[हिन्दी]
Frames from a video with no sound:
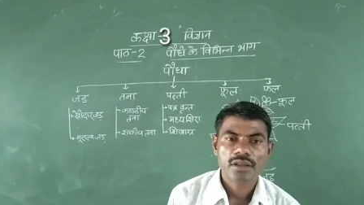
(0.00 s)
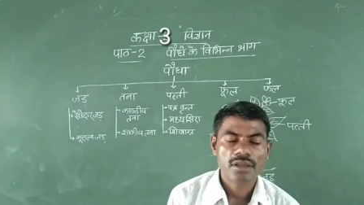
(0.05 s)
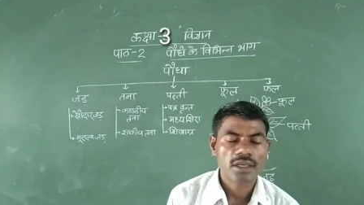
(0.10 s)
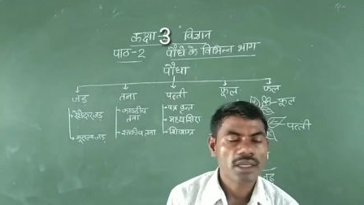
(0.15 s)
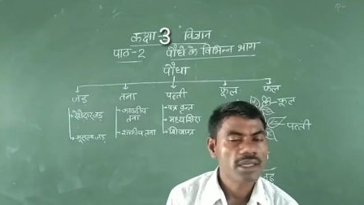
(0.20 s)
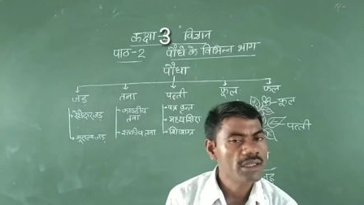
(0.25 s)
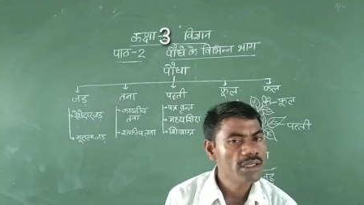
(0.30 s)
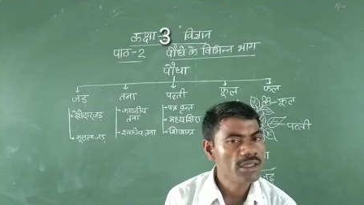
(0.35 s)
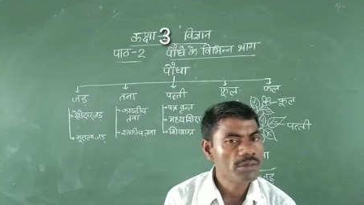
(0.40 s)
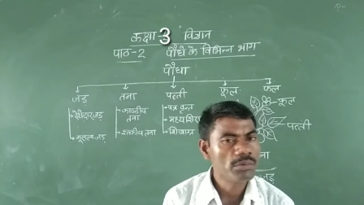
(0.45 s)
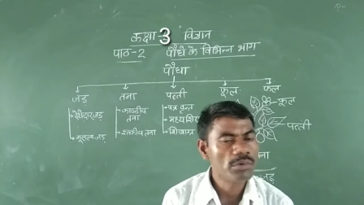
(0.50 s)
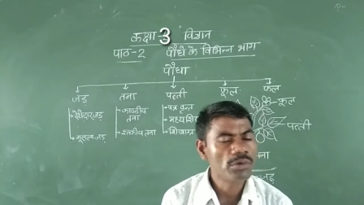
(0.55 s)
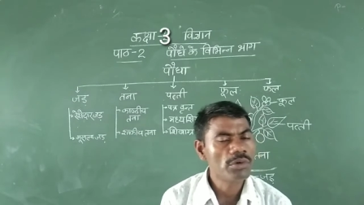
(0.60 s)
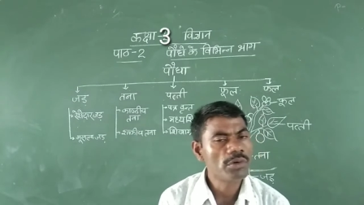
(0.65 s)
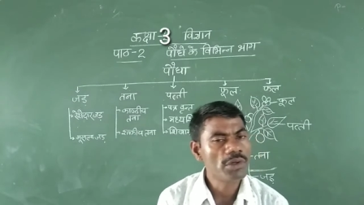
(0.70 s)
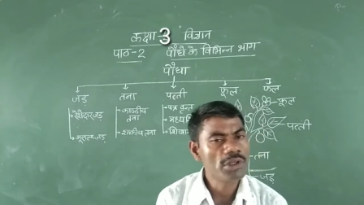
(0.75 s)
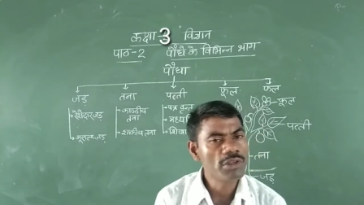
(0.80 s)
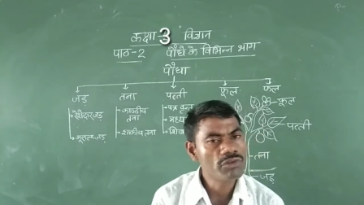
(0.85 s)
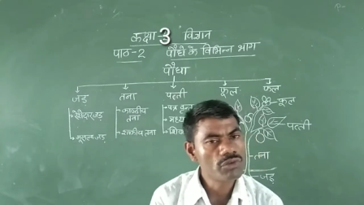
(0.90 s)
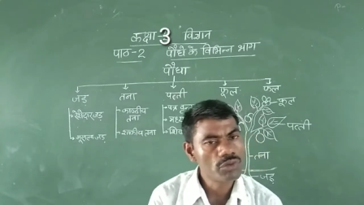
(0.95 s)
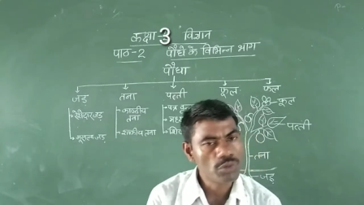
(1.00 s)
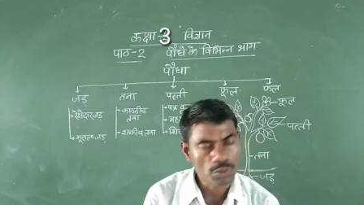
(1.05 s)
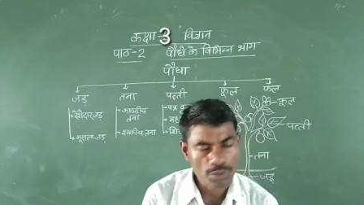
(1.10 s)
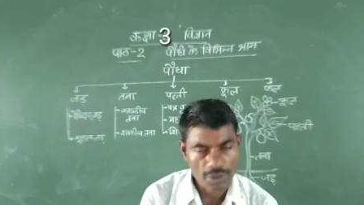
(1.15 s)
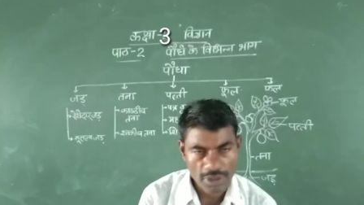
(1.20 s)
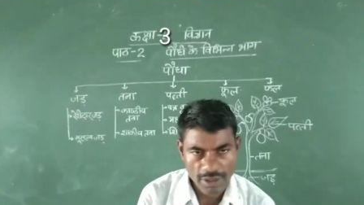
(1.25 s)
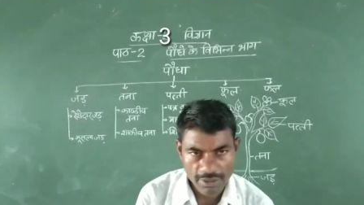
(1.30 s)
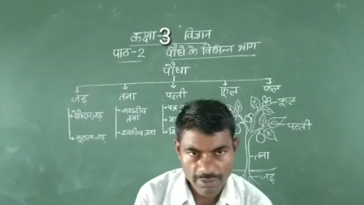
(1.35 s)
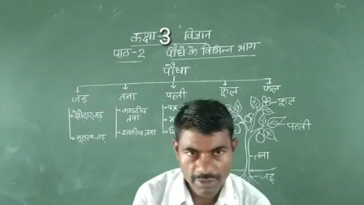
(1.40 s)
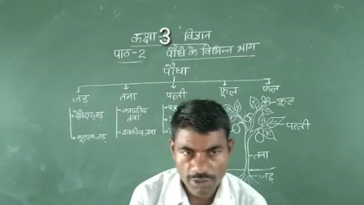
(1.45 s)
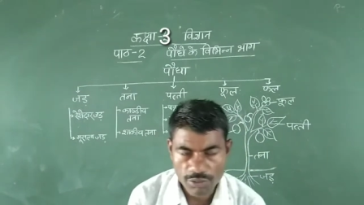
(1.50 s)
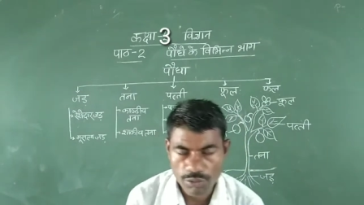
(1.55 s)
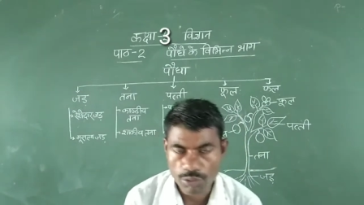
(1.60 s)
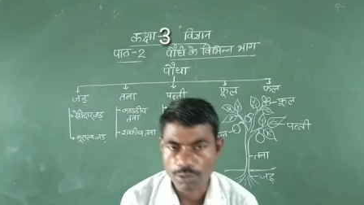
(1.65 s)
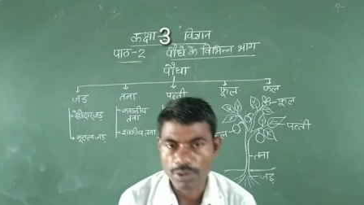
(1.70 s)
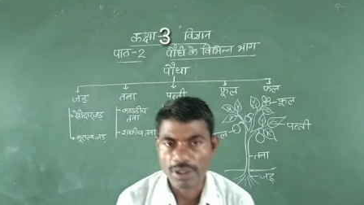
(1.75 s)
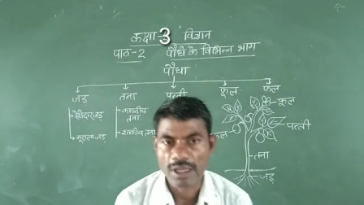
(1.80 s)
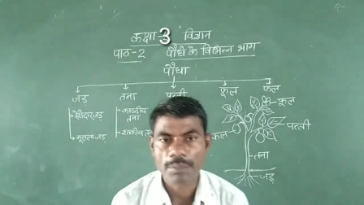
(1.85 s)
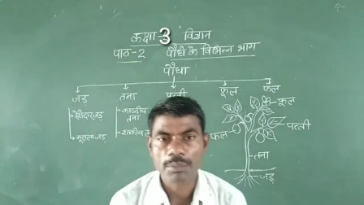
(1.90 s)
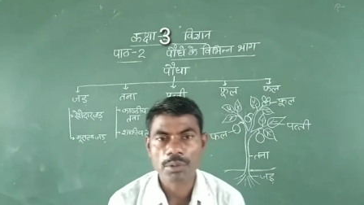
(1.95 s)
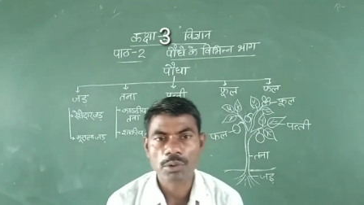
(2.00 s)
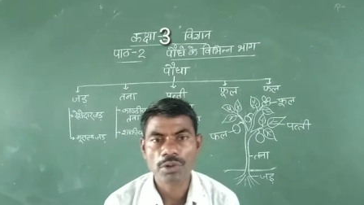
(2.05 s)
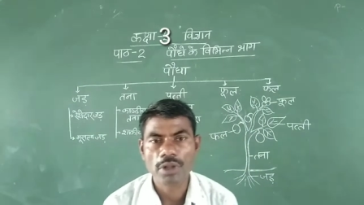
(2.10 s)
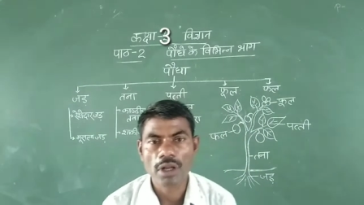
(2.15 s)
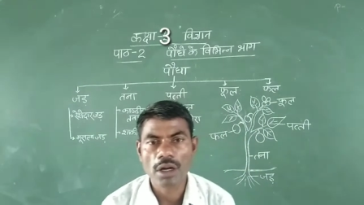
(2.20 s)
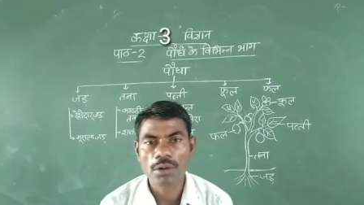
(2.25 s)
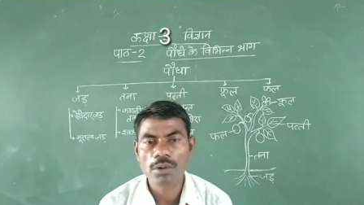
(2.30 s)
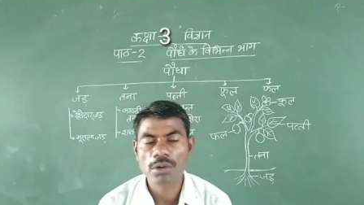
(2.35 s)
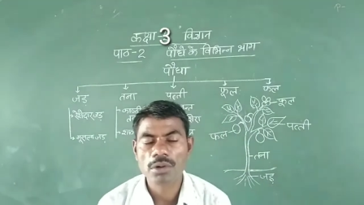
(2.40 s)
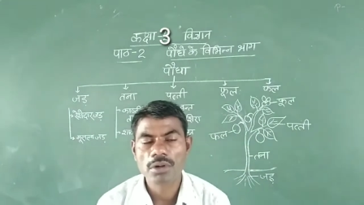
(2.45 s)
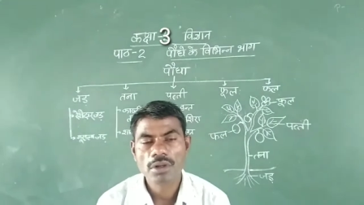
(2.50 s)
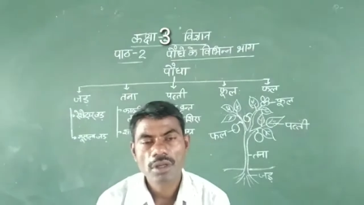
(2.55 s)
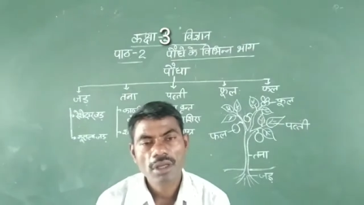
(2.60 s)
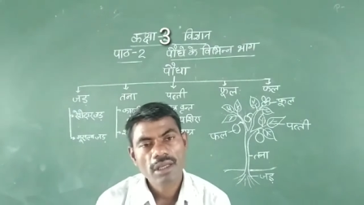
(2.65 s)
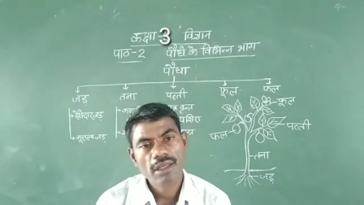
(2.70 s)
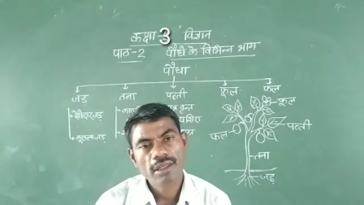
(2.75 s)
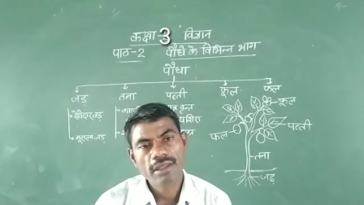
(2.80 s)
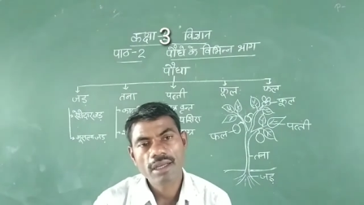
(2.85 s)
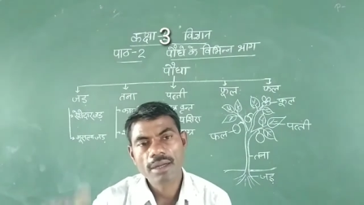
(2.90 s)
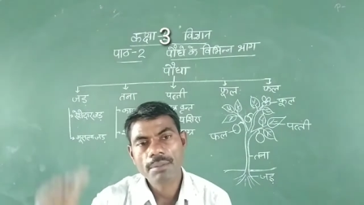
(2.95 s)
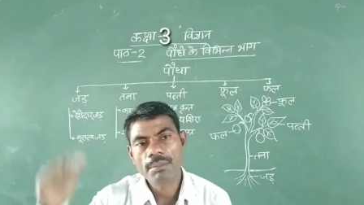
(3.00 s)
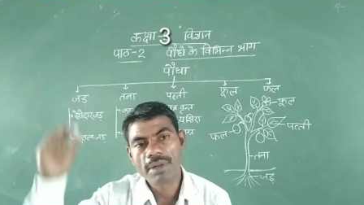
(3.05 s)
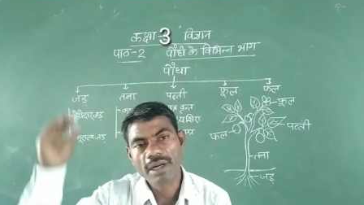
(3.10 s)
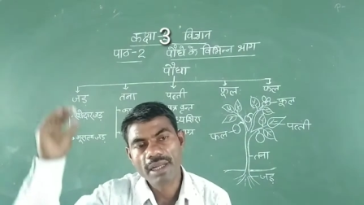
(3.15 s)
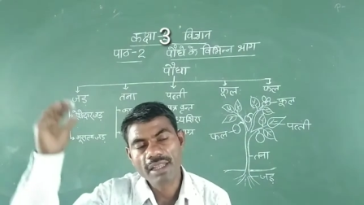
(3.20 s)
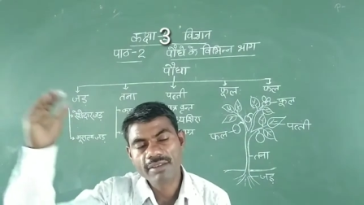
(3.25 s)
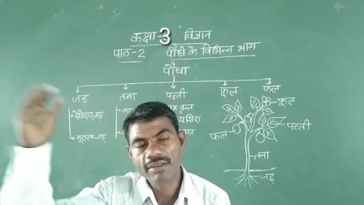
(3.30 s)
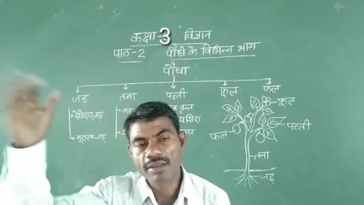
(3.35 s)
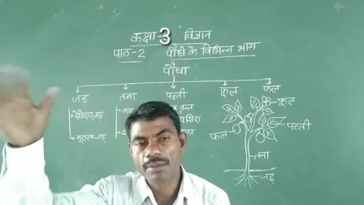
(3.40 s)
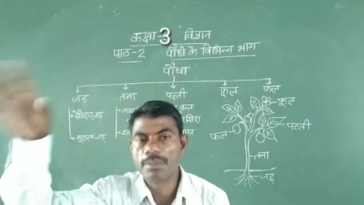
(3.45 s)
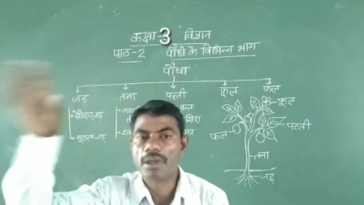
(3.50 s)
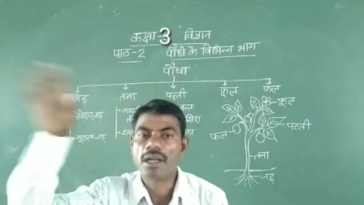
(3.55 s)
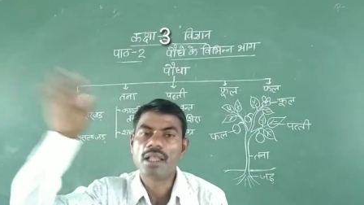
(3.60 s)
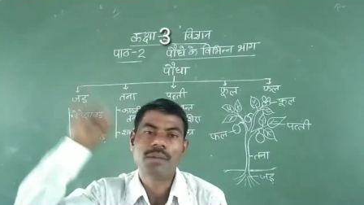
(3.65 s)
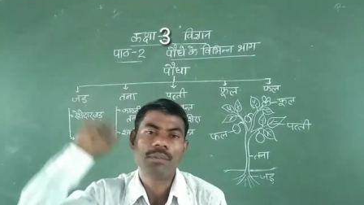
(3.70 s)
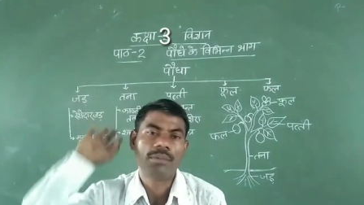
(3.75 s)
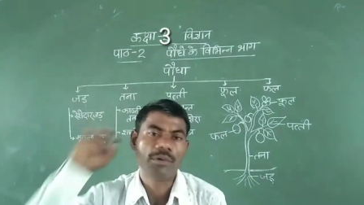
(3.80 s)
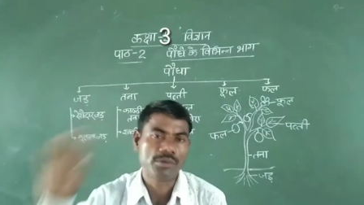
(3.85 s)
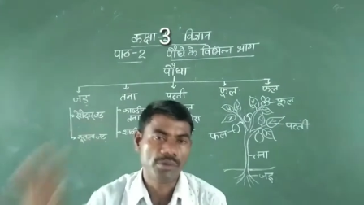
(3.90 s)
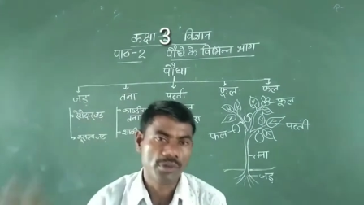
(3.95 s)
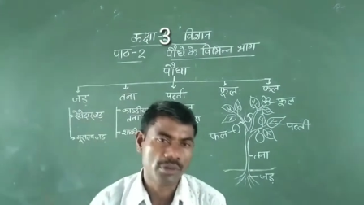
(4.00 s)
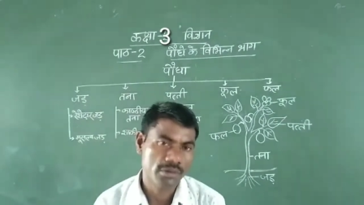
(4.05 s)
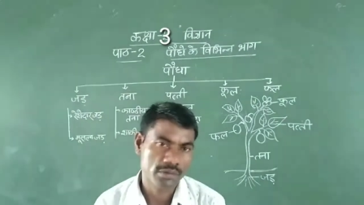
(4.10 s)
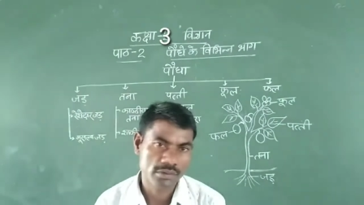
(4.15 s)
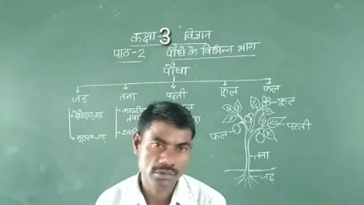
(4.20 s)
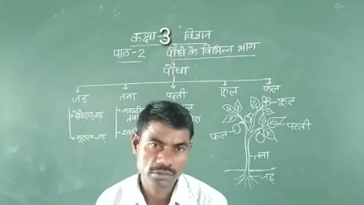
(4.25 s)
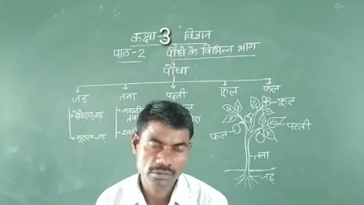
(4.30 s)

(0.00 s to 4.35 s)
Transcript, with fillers: यानी वो कोई छोटा से छोटा पौधा हो या बड़े से बड़ा पौधा हो